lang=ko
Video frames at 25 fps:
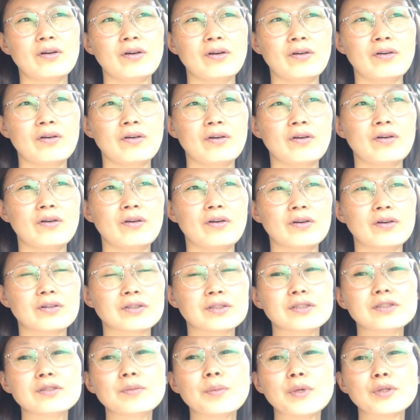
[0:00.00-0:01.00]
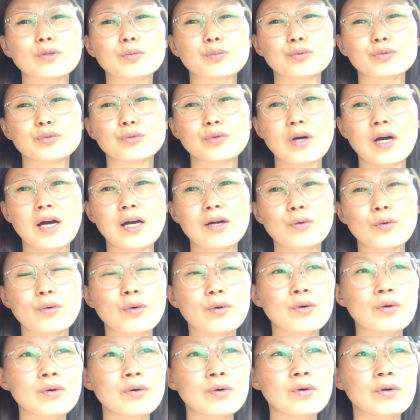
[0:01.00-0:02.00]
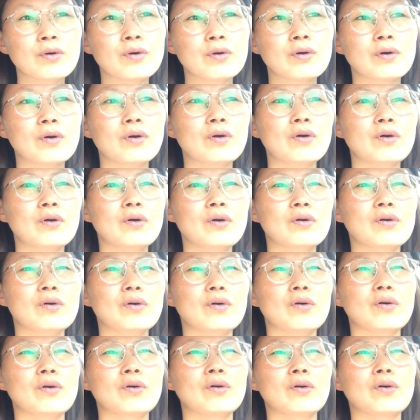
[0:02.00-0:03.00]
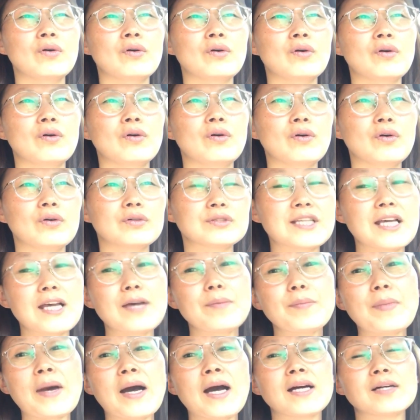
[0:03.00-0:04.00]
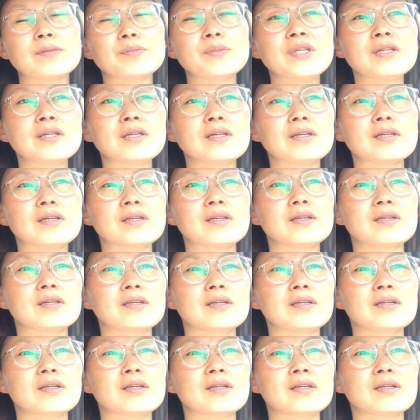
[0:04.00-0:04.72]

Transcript: 어, 그럼에도 불구하고 어, 제 마음이